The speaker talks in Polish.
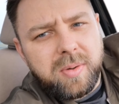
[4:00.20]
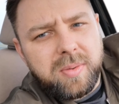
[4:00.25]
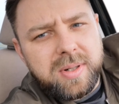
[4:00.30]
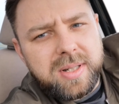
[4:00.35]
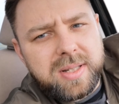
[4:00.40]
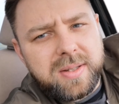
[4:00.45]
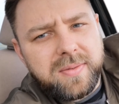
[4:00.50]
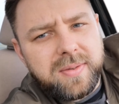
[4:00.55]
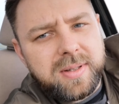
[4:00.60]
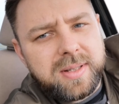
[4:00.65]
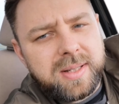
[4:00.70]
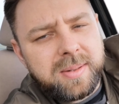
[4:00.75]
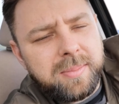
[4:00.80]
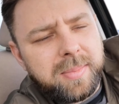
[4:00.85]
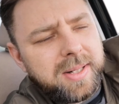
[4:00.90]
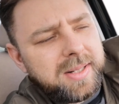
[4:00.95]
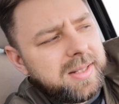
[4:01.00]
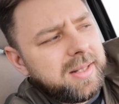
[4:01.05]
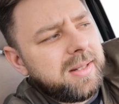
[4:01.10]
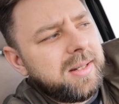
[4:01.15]
listwy
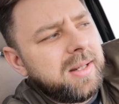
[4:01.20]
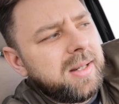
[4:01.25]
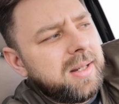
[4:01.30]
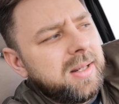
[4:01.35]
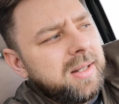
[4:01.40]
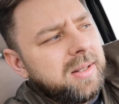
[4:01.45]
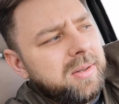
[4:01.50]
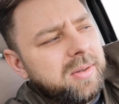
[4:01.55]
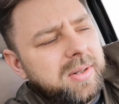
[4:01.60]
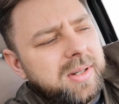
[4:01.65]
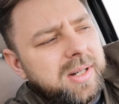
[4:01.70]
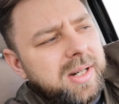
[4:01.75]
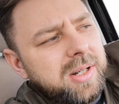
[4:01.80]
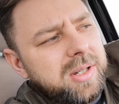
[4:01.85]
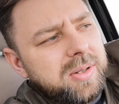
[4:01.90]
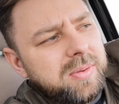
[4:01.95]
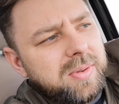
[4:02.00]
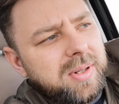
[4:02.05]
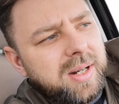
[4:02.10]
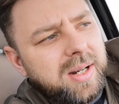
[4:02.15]
zębatej,
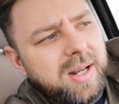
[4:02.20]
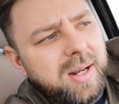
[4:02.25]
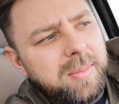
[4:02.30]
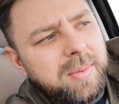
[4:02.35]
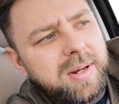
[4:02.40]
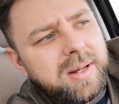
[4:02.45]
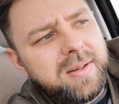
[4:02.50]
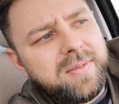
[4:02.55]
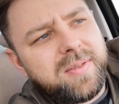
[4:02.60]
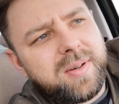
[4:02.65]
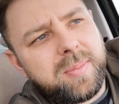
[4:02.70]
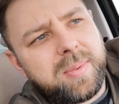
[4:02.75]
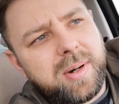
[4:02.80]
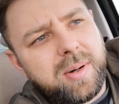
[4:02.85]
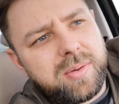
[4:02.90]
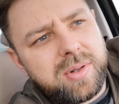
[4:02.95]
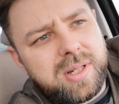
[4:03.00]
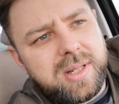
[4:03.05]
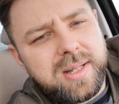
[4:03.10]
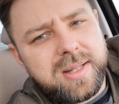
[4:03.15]
dokręcił na hama i
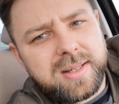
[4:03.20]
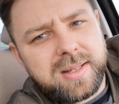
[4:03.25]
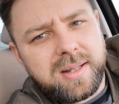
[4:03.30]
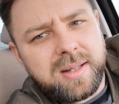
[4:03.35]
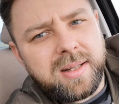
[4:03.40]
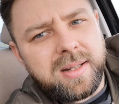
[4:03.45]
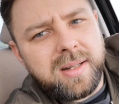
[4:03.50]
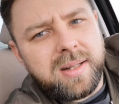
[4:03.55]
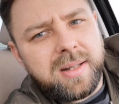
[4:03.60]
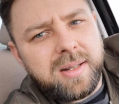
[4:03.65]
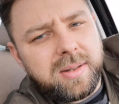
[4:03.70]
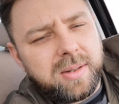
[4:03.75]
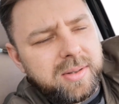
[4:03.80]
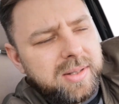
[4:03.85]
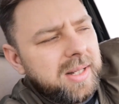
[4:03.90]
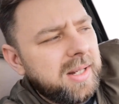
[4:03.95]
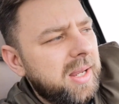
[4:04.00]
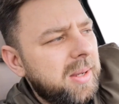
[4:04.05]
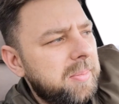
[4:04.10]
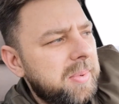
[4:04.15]
wypchał ślisk. To
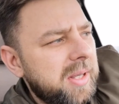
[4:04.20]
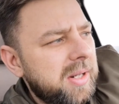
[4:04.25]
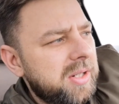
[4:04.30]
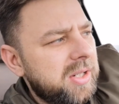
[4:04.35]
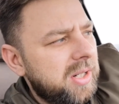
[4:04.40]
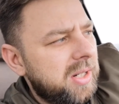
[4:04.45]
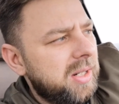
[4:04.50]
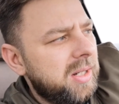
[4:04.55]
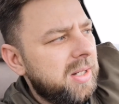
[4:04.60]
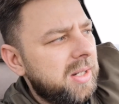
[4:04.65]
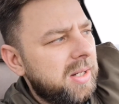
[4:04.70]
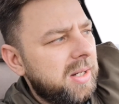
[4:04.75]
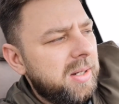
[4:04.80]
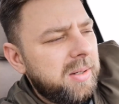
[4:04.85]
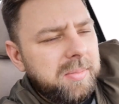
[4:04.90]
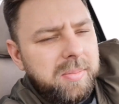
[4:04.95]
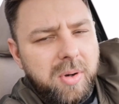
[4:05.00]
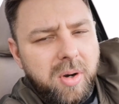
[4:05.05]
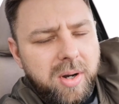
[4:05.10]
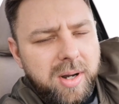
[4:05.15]
takie pierwsze
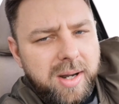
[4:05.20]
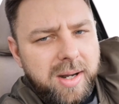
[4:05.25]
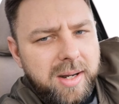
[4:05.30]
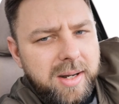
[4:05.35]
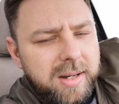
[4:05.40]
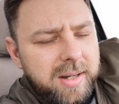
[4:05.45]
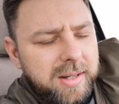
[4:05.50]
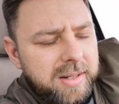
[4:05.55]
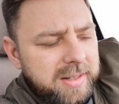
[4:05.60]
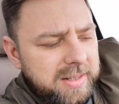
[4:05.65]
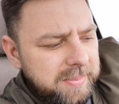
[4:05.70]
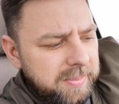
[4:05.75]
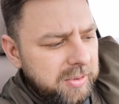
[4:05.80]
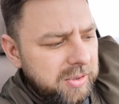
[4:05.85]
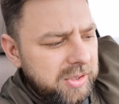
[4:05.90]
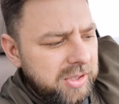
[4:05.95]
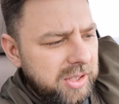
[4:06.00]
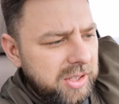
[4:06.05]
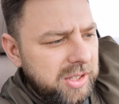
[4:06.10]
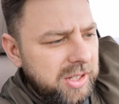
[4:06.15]
moje
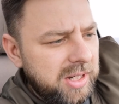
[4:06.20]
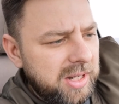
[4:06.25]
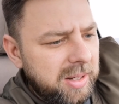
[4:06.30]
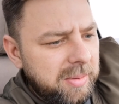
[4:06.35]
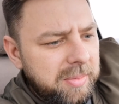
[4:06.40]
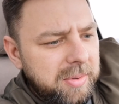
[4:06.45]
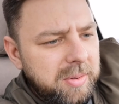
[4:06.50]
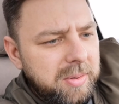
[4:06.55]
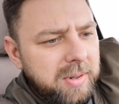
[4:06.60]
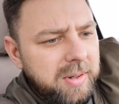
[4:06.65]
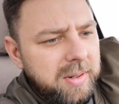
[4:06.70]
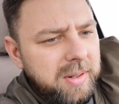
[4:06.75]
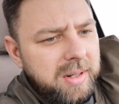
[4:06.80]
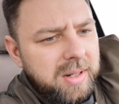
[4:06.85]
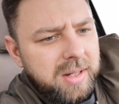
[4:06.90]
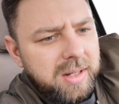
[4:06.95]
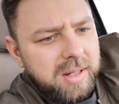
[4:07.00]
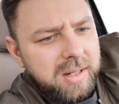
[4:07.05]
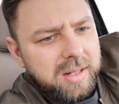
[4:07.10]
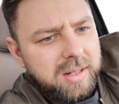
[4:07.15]
spostrzeżenia były,
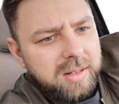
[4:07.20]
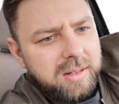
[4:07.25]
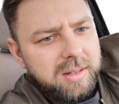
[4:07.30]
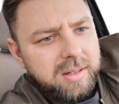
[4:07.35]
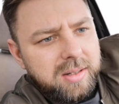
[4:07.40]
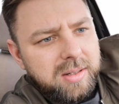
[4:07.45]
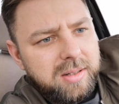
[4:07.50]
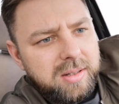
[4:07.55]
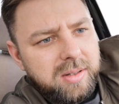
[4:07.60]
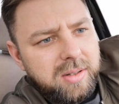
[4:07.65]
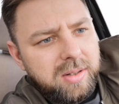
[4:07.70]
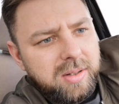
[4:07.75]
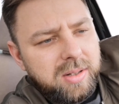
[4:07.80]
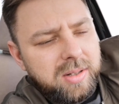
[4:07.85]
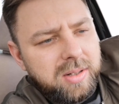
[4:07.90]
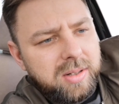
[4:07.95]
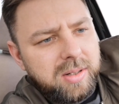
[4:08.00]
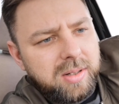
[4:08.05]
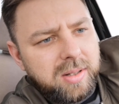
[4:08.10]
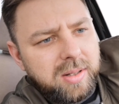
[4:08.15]
y,
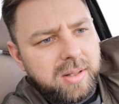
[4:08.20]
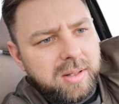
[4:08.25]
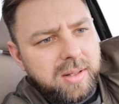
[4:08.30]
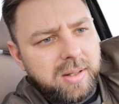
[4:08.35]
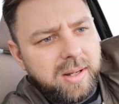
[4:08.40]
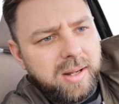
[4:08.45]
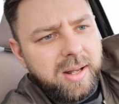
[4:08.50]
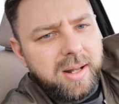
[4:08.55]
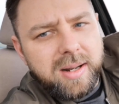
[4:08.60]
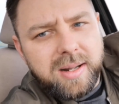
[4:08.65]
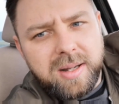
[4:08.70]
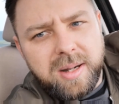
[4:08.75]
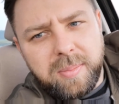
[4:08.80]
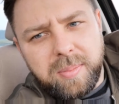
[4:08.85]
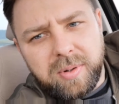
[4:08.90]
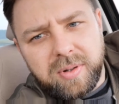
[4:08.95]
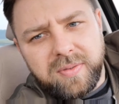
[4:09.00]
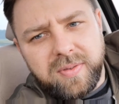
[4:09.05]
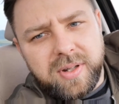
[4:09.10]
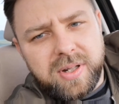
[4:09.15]
ale nie
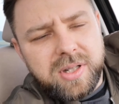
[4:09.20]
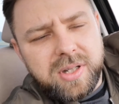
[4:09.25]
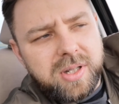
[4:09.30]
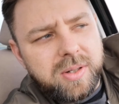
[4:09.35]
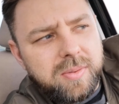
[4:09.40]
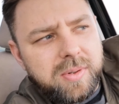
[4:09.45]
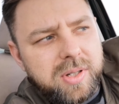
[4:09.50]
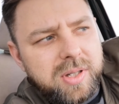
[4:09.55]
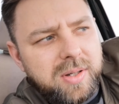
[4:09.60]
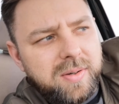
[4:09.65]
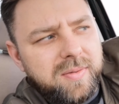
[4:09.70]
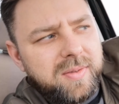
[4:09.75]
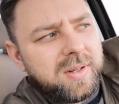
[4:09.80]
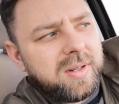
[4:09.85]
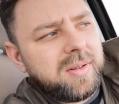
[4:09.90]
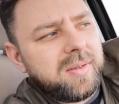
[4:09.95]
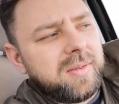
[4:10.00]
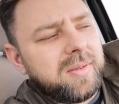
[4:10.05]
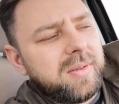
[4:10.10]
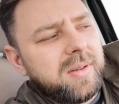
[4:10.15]
potwierdziły się.
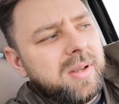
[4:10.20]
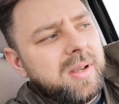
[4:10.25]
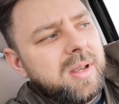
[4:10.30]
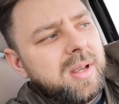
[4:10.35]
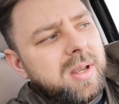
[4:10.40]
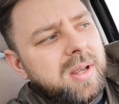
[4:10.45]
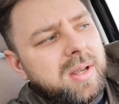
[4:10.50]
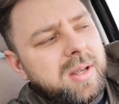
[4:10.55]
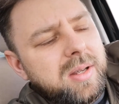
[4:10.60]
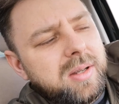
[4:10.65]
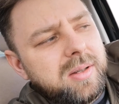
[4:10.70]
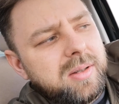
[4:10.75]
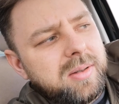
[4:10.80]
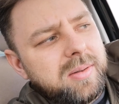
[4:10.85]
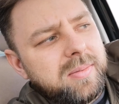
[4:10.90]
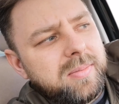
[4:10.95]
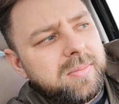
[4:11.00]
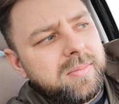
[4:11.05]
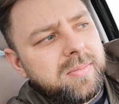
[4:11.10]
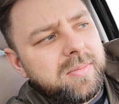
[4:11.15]

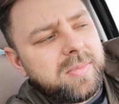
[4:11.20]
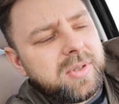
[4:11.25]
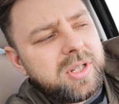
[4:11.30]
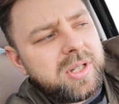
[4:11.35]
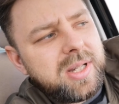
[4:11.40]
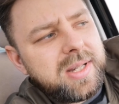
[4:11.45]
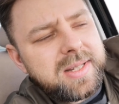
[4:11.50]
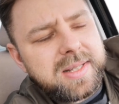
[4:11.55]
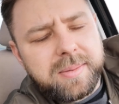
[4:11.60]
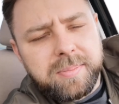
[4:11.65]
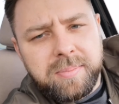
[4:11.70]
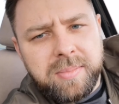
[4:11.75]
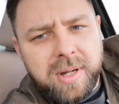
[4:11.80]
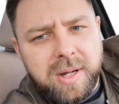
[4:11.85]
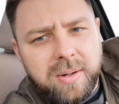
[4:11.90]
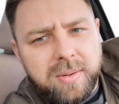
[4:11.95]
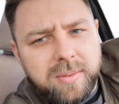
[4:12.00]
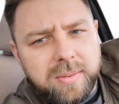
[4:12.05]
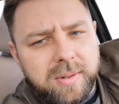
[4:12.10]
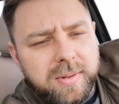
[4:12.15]
Mm, ślizg
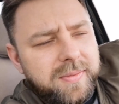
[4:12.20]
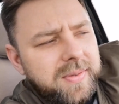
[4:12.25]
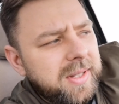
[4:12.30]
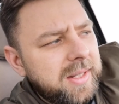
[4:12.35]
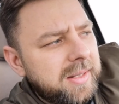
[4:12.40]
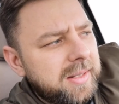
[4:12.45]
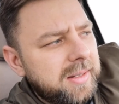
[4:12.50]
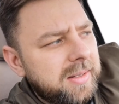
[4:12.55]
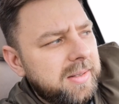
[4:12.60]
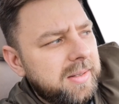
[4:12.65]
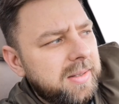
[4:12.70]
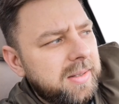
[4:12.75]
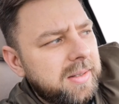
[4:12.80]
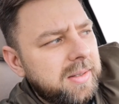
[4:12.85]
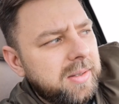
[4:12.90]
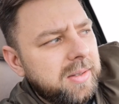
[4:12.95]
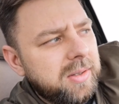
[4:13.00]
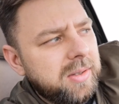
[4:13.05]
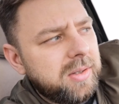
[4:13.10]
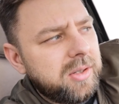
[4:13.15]
miał gwint
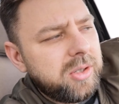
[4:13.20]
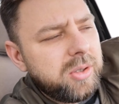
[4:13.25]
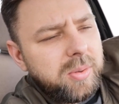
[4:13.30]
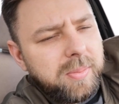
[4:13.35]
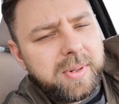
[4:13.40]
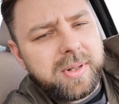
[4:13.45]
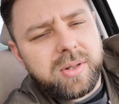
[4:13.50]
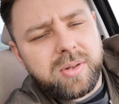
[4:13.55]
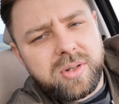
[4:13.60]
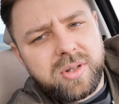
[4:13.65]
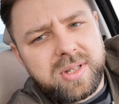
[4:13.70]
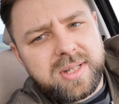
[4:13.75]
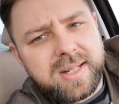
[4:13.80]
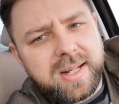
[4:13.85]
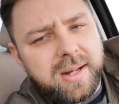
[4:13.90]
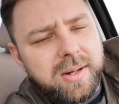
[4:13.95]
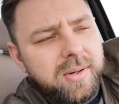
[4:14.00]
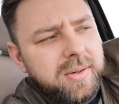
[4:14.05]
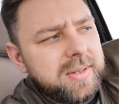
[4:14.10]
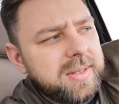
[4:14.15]
y, śruba
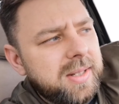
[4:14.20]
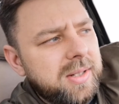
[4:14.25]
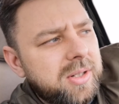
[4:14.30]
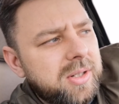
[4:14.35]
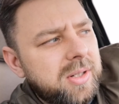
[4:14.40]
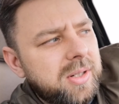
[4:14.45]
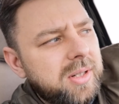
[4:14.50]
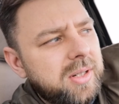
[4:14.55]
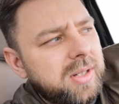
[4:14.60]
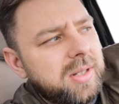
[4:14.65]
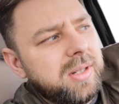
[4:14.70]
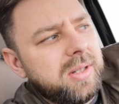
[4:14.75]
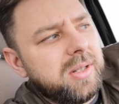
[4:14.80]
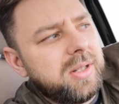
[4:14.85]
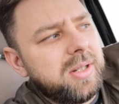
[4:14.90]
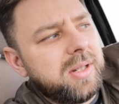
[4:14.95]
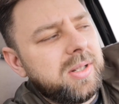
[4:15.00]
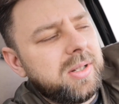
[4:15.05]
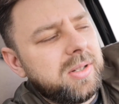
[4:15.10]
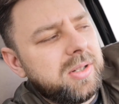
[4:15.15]
dociskająca, czyli,
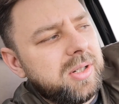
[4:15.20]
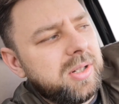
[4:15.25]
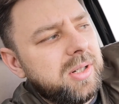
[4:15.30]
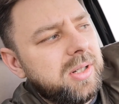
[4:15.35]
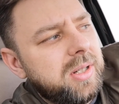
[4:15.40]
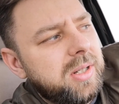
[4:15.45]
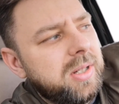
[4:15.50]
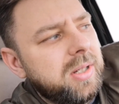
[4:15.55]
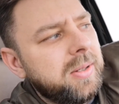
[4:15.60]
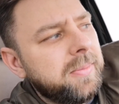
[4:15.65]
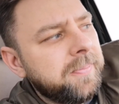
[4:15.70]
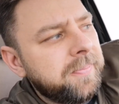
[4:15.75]
czyli